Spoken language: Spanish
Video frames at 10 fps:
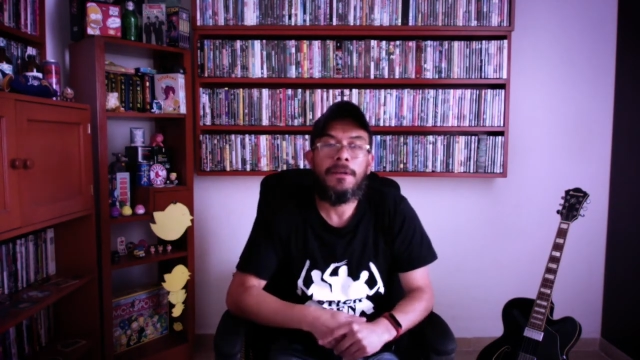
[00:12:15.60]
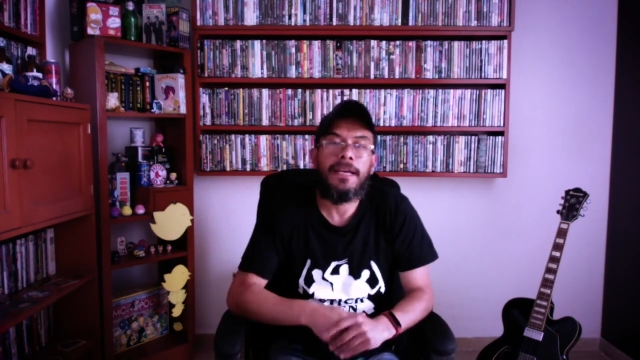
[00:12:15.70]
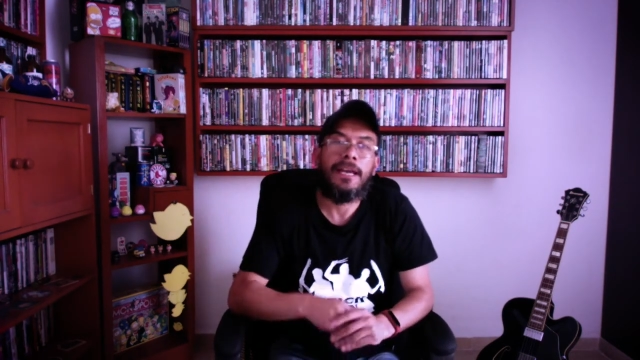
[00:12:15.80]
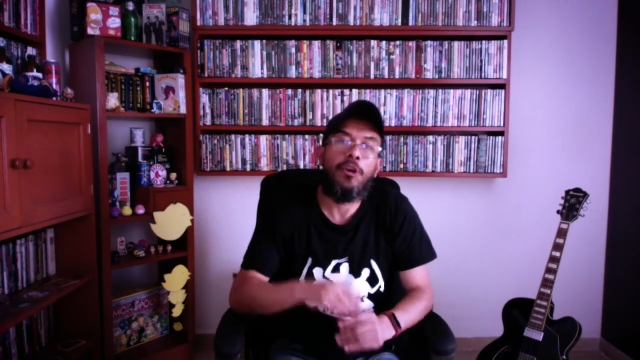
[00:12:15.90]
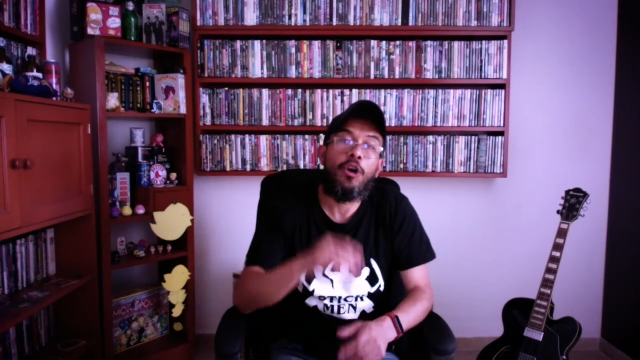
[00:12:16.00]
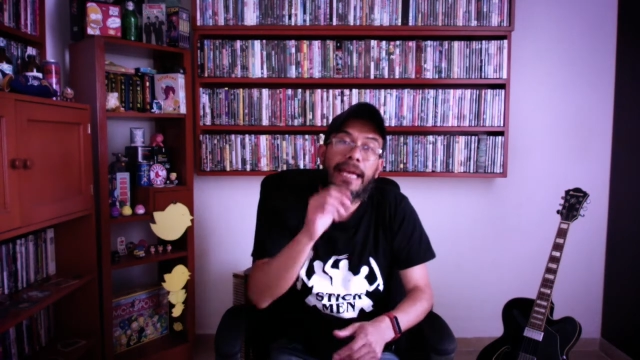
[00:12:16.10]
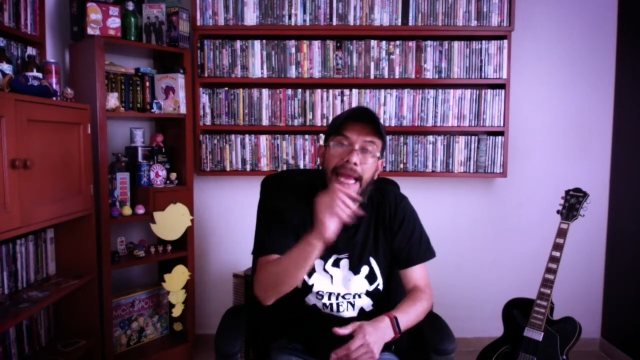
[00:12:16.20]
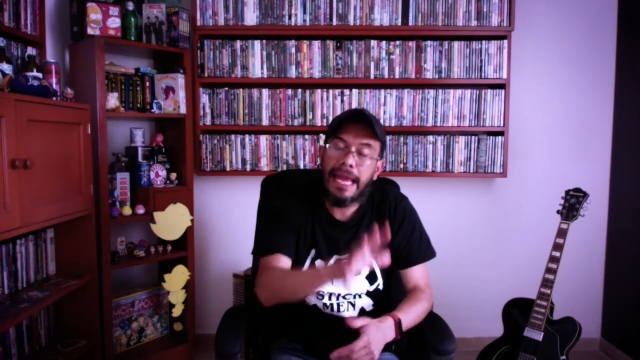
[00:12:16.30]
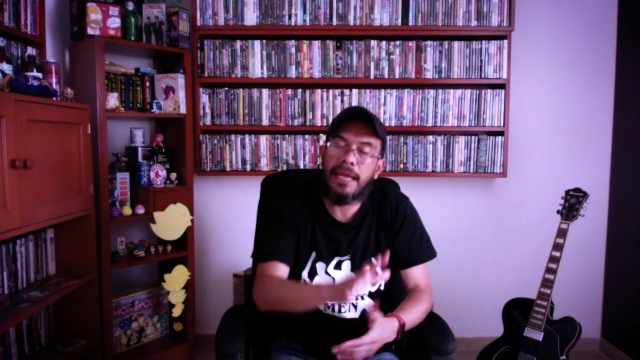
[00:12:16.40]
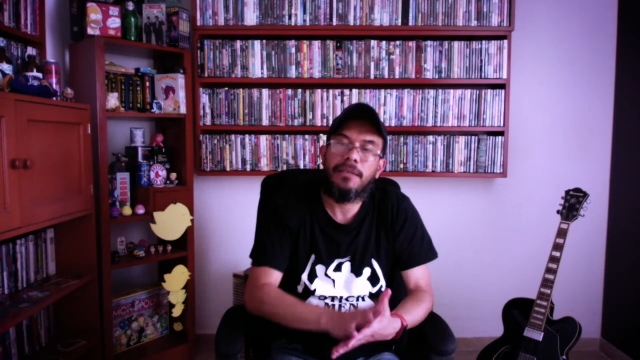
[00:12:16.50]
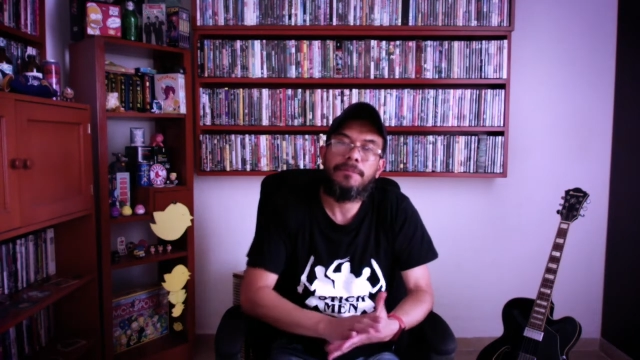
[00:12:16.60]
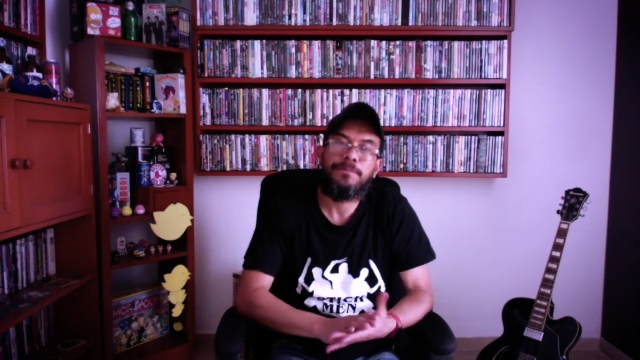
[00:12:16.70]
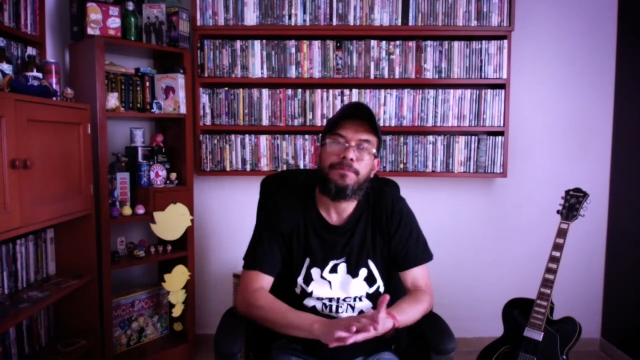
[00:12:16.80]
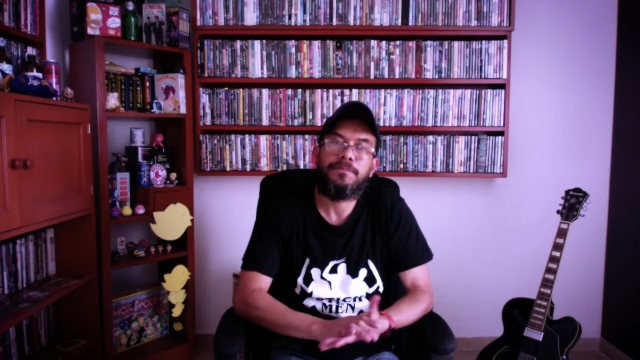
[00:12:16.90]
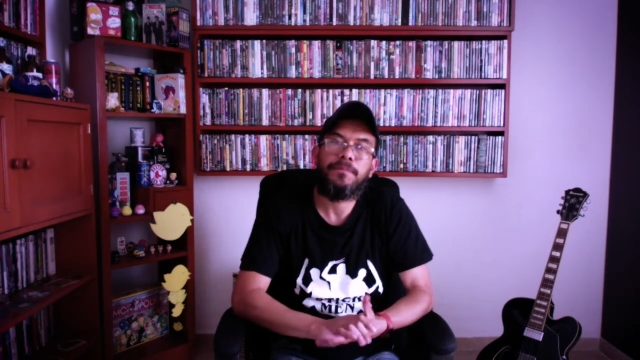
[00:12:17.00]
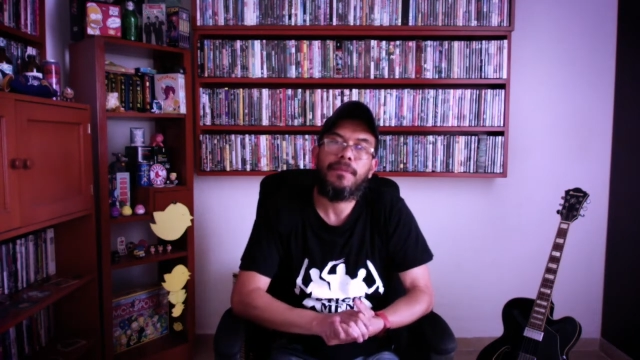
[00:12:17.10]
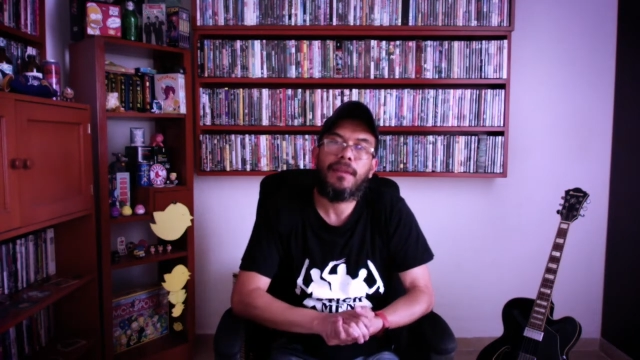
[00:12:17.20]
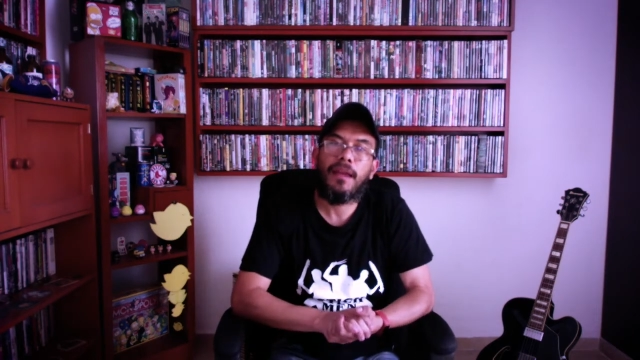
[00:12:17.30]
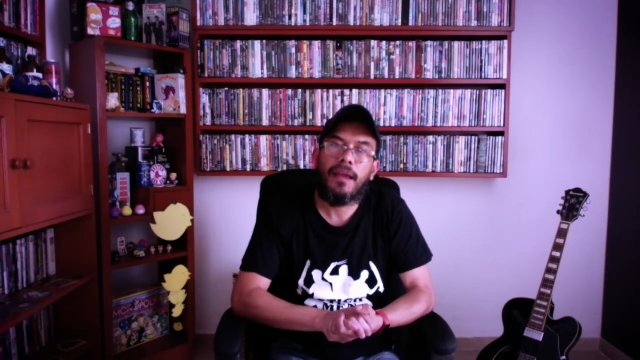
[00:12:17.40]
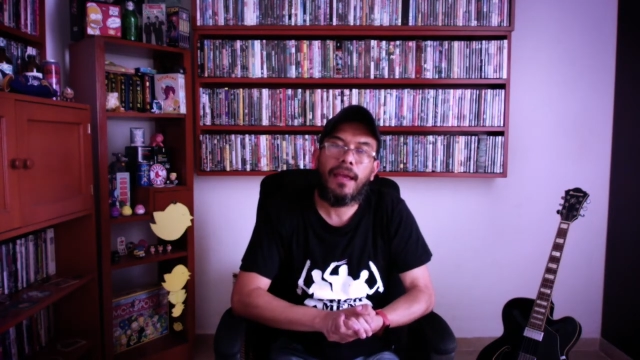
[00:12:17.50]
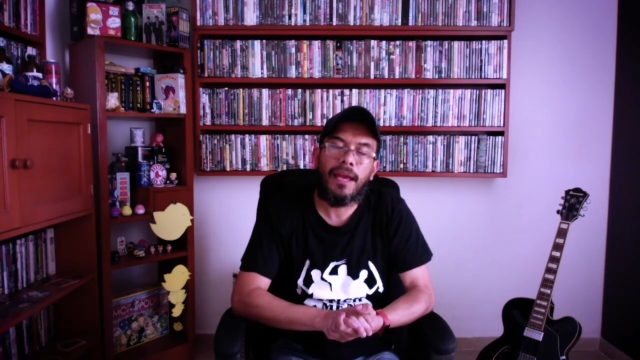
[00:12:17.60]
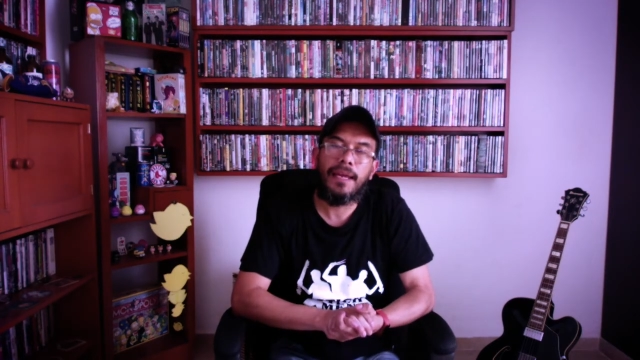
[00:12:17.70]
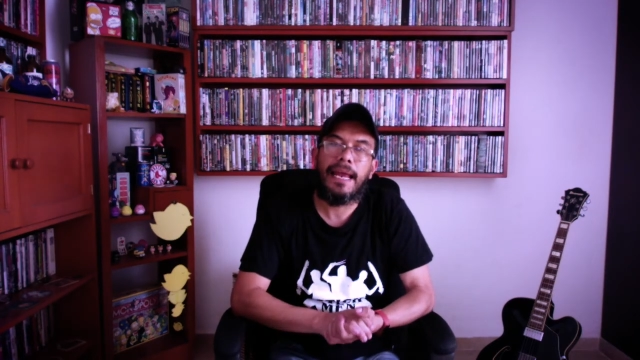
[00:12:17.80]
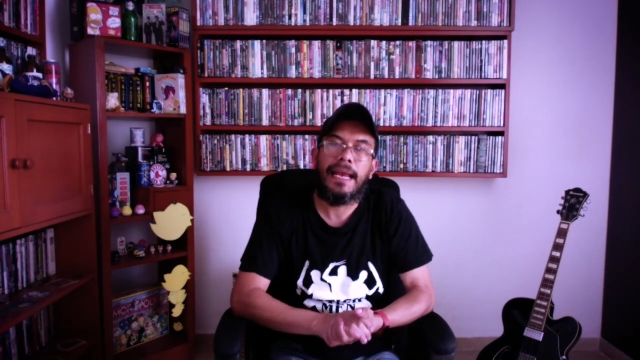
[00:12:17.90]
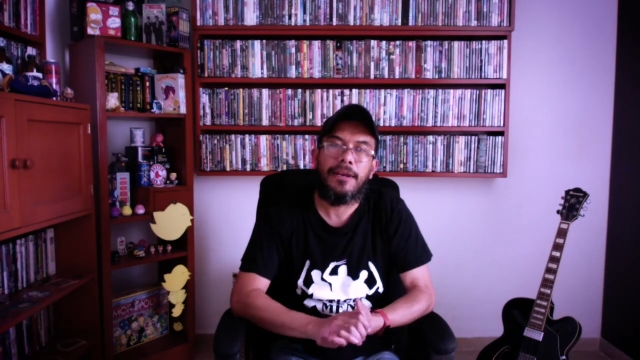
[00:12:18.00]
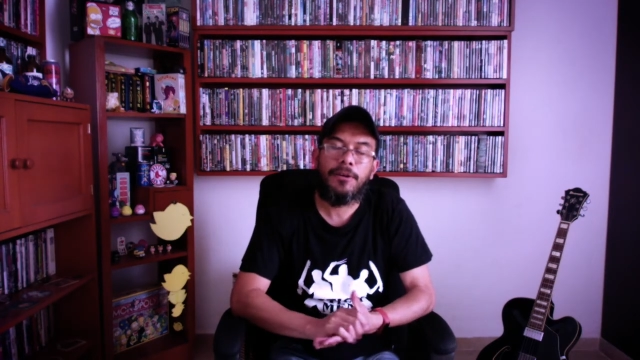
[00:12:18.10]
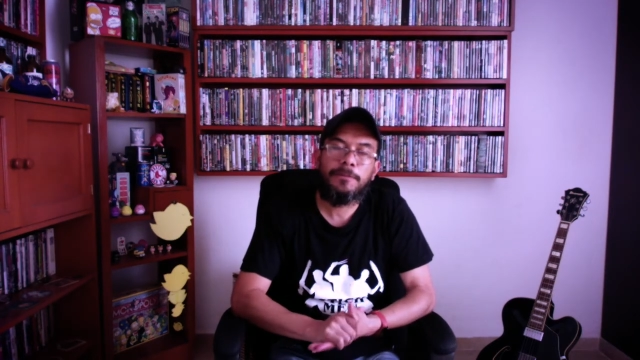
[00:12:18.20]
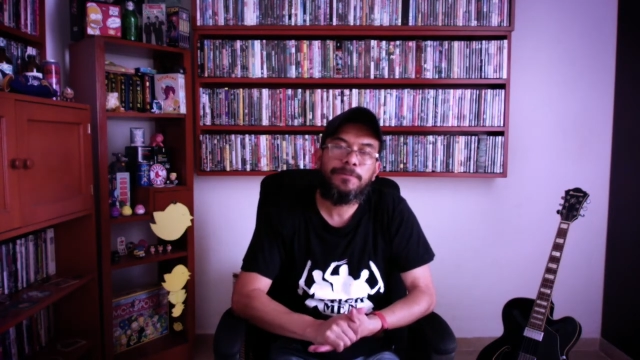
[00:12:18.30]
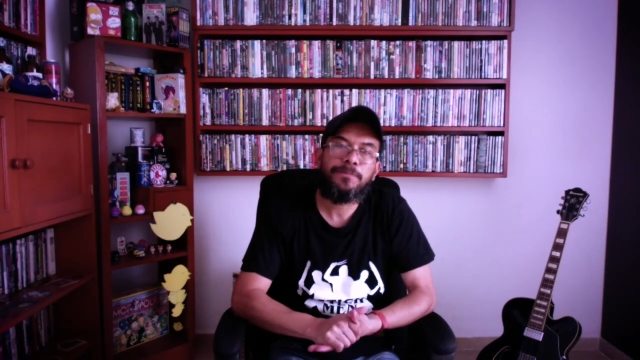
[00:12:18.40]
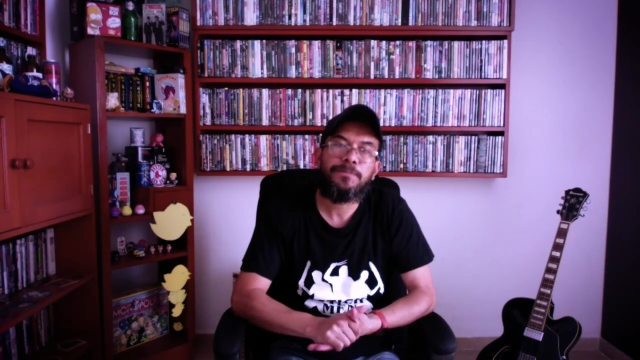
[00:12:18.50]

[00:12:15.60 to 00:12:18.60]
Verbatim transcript: que no cree en él, ¿no?